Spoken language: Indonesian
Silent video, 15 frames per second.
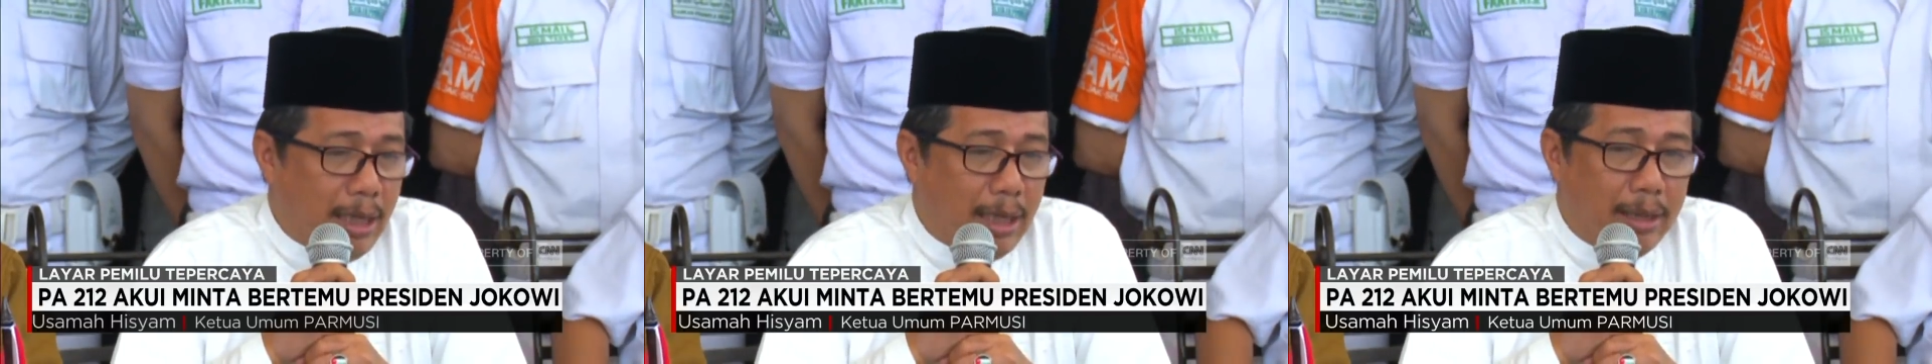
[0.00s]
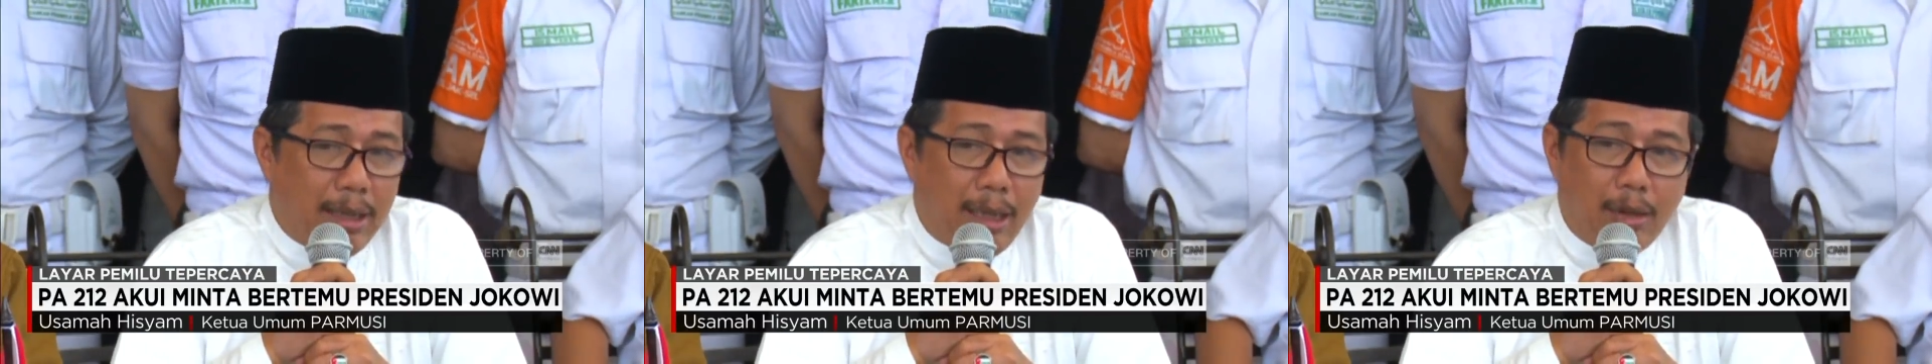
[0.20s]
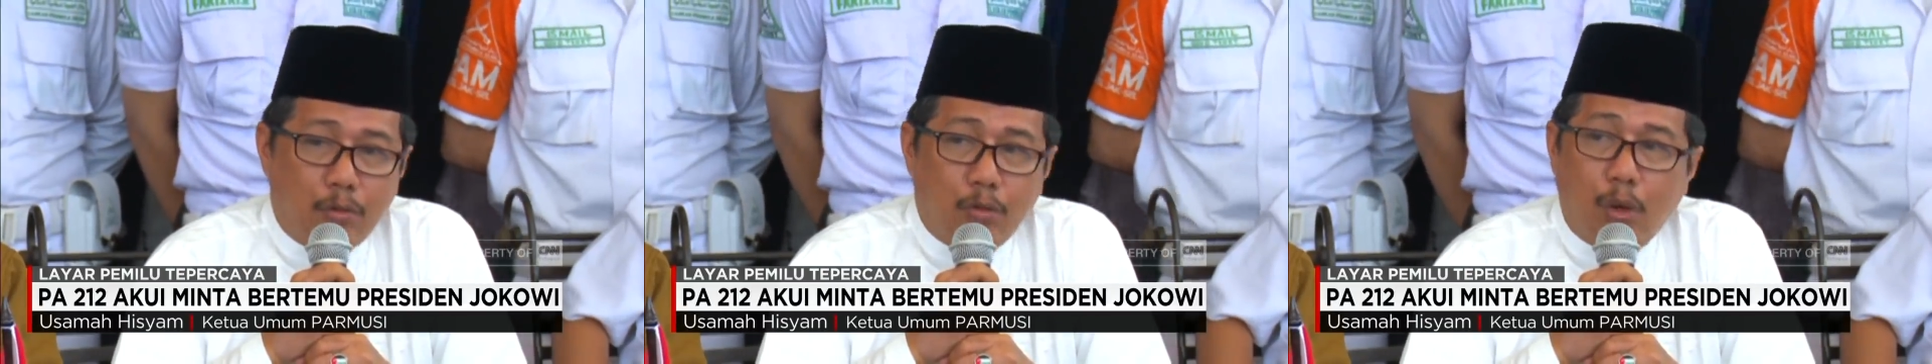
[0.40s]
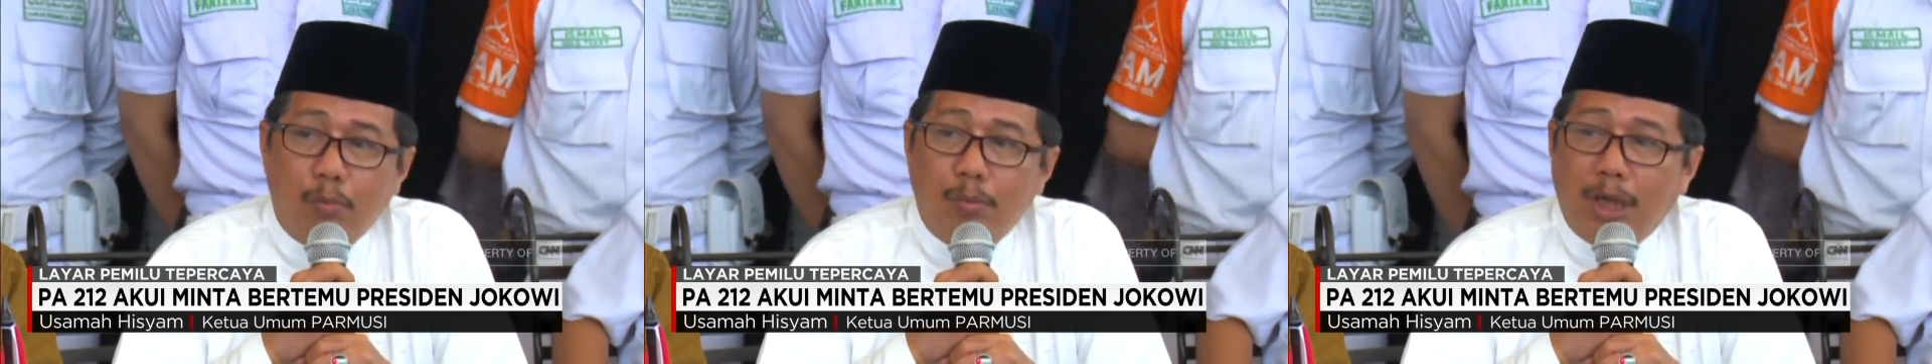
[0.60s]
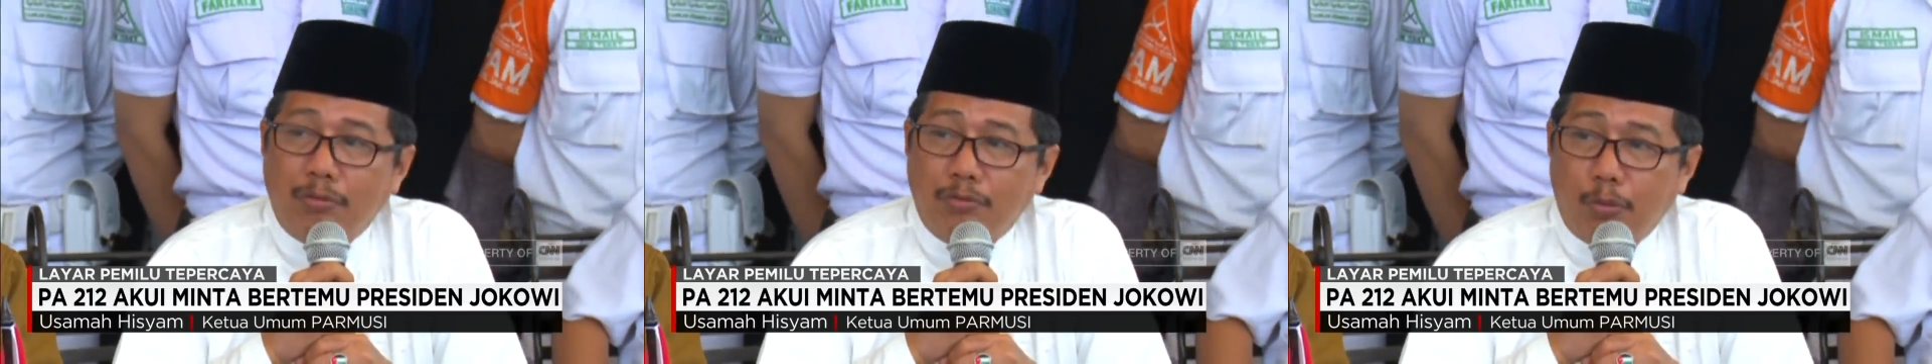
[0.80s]
tanggal 12
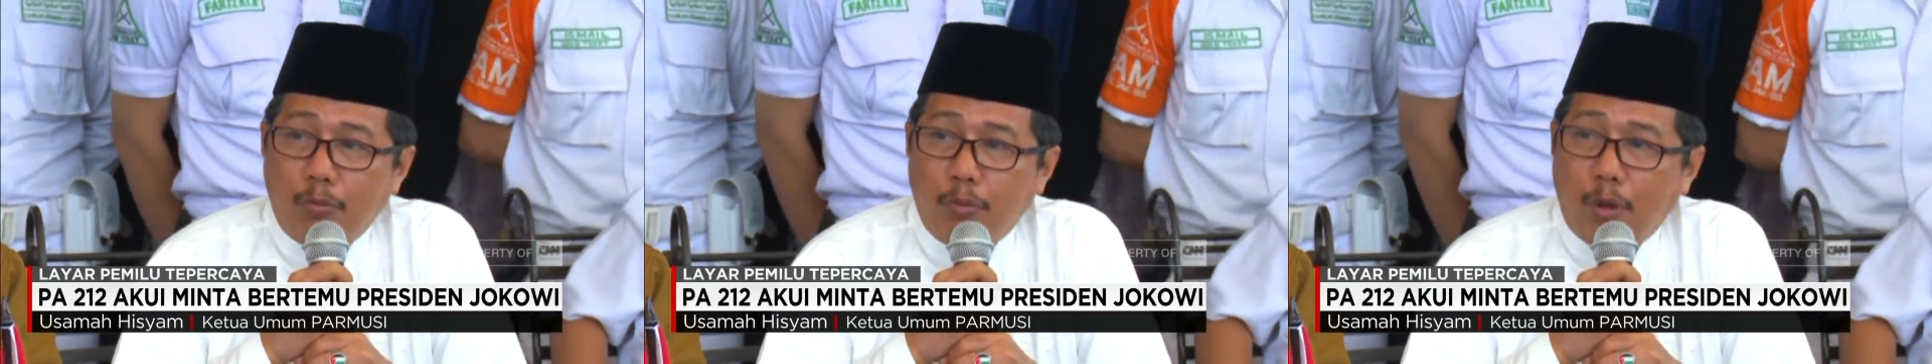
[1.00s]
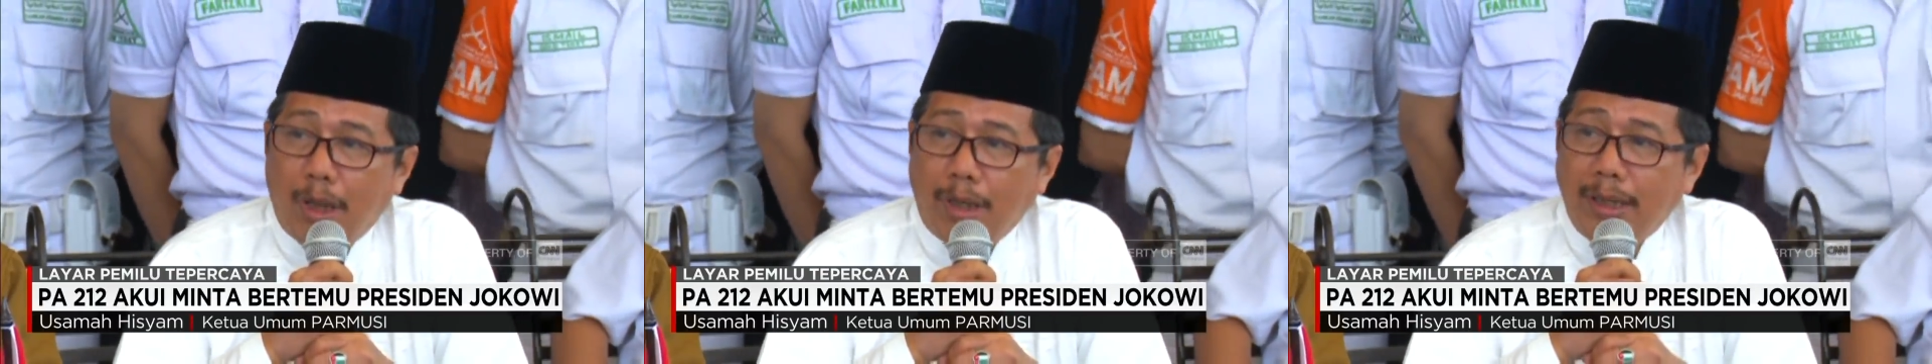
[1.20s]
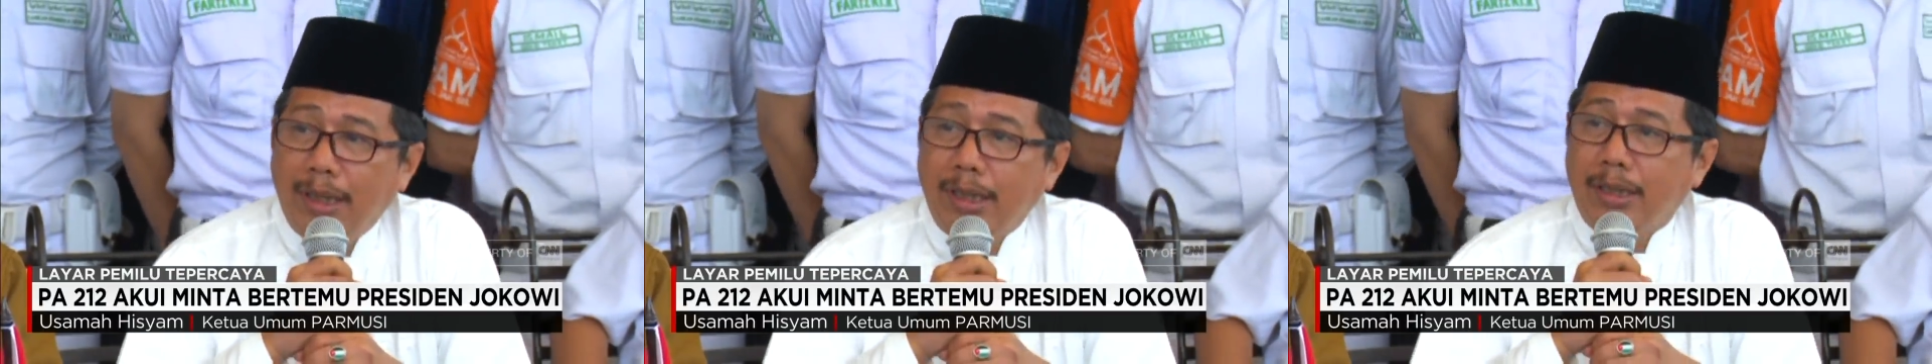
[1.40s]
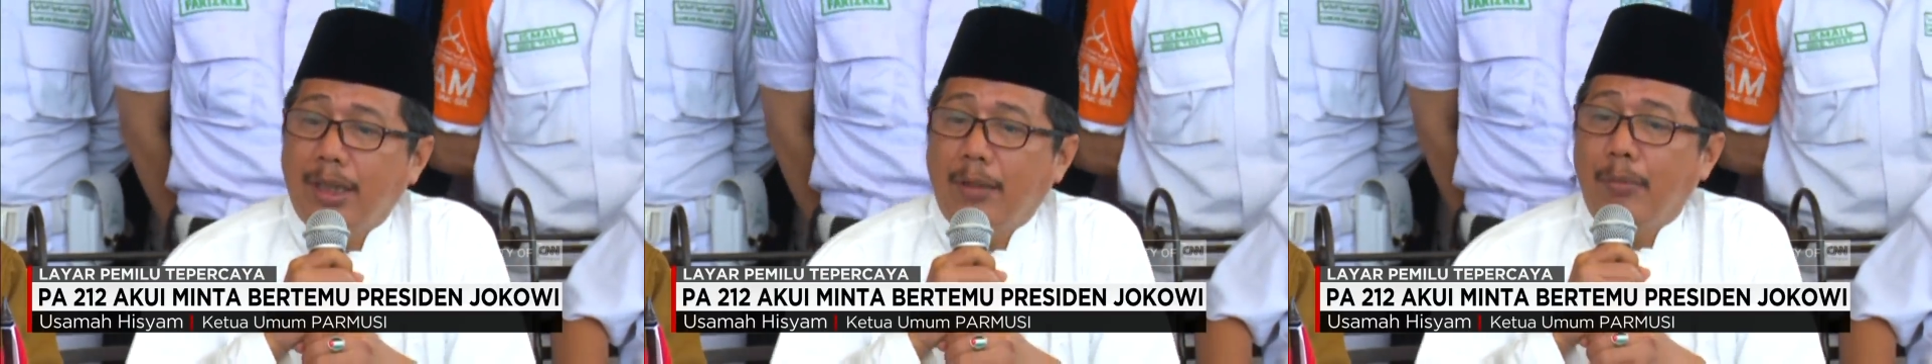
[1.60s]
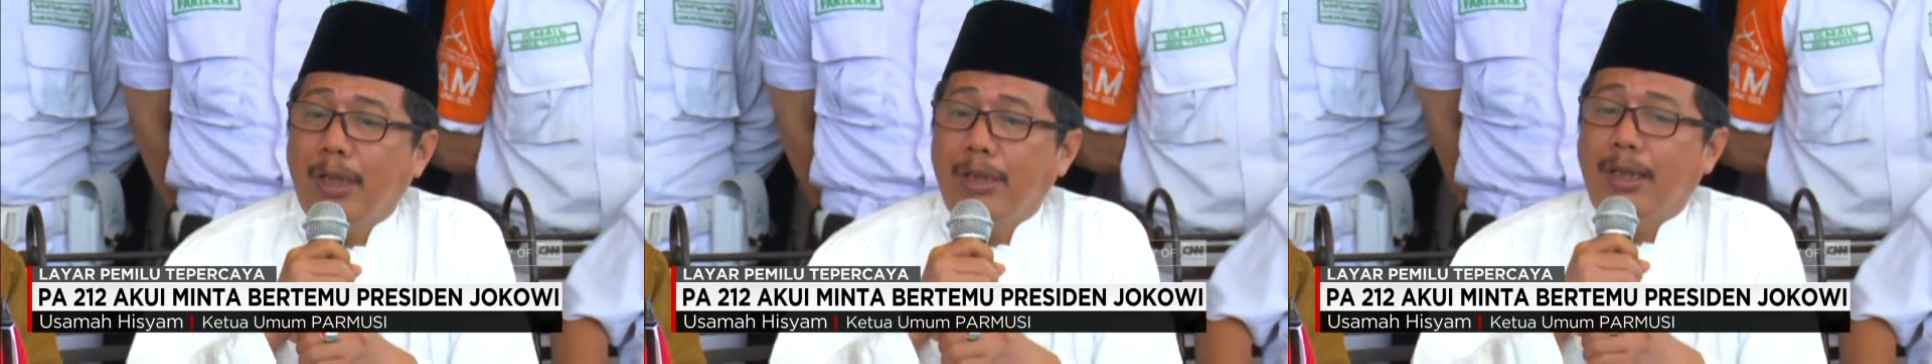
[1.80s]
Februari
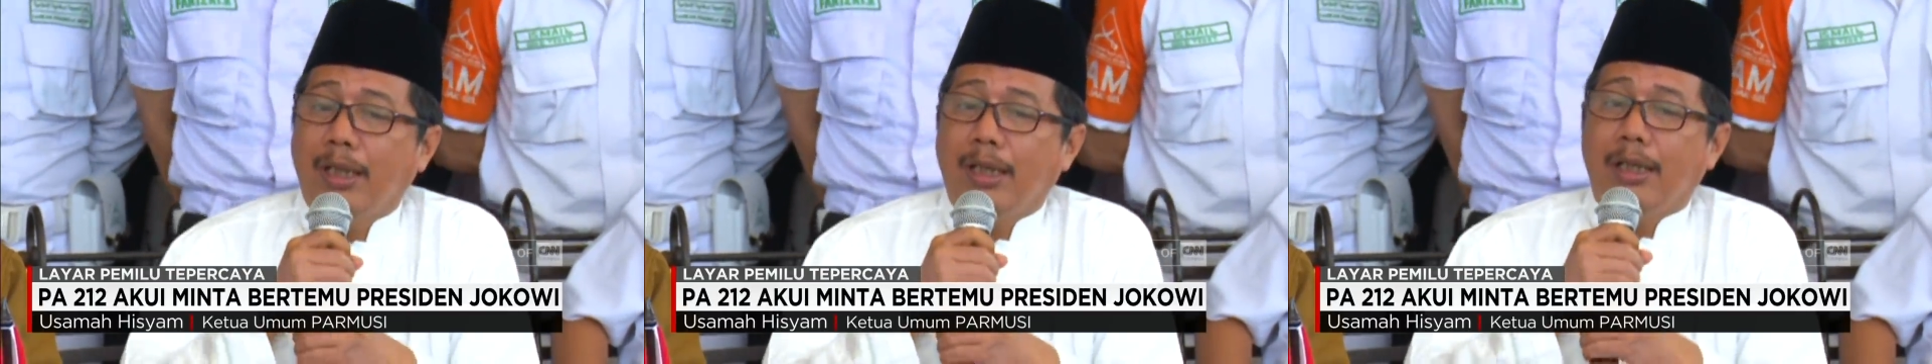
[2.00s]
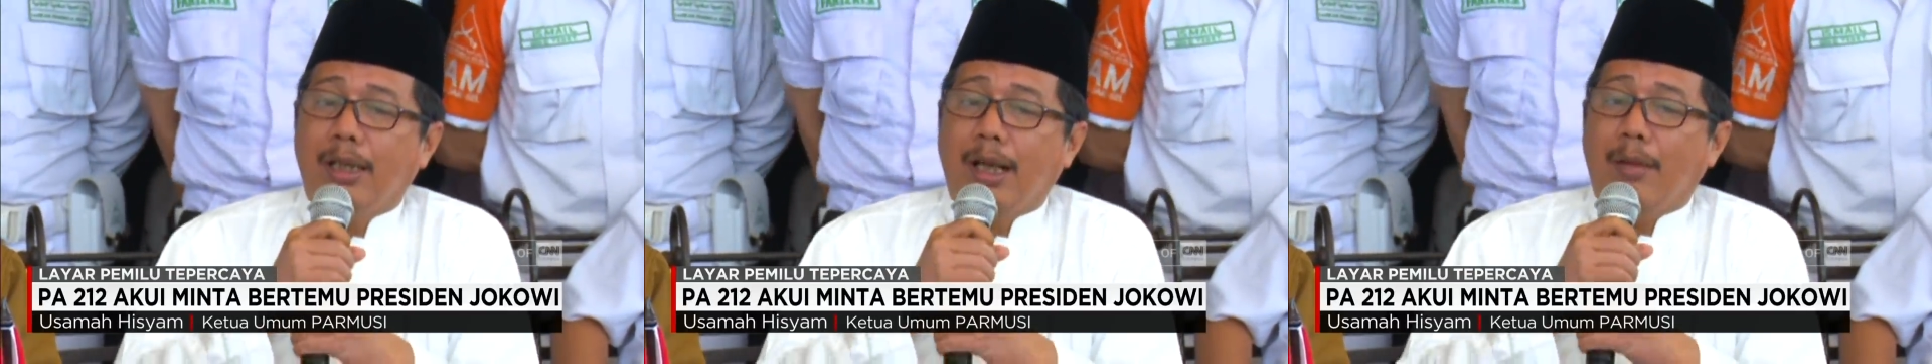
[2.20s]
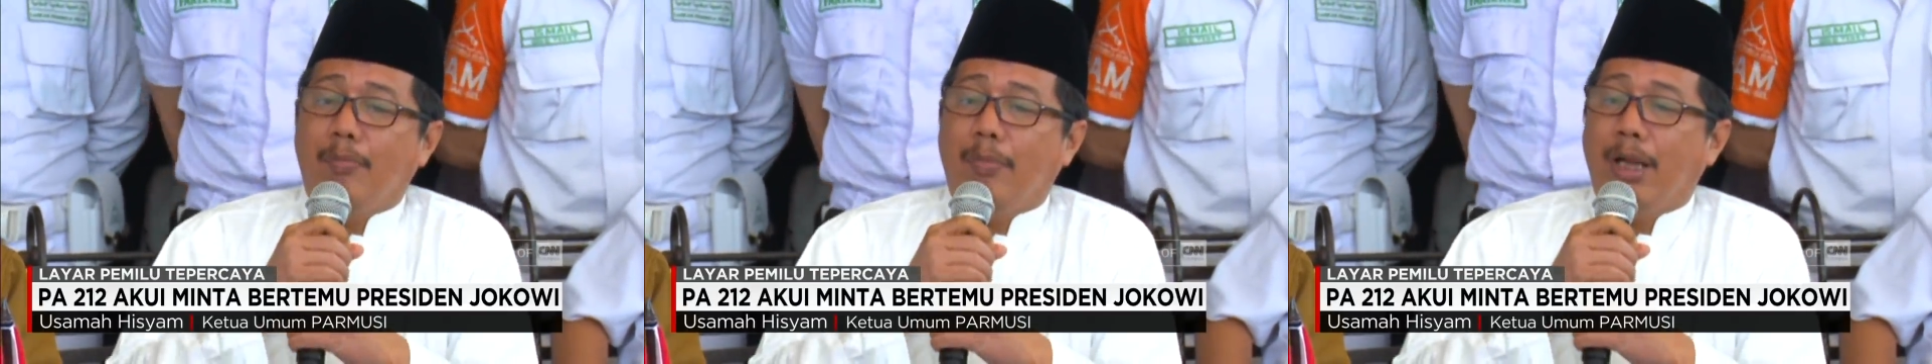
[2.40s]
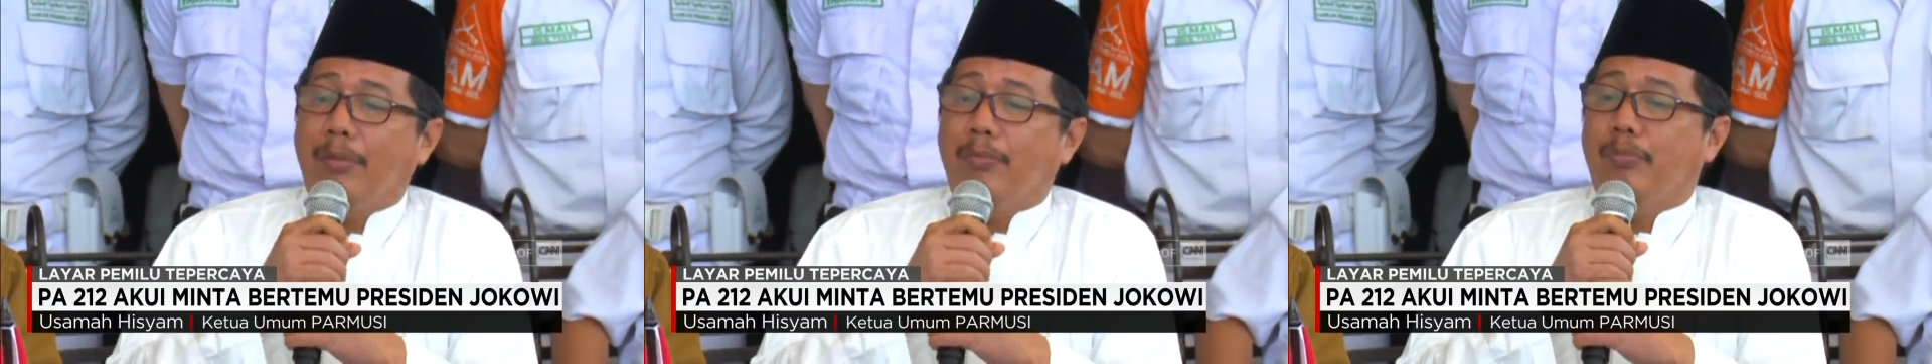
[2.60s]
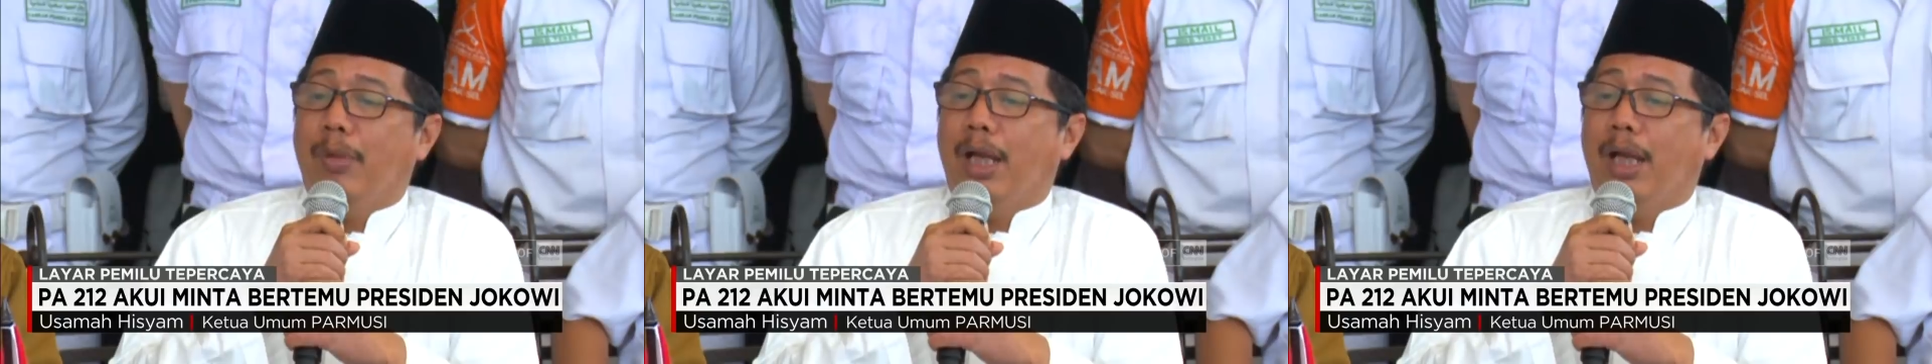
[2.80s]
kita mengadakan rapat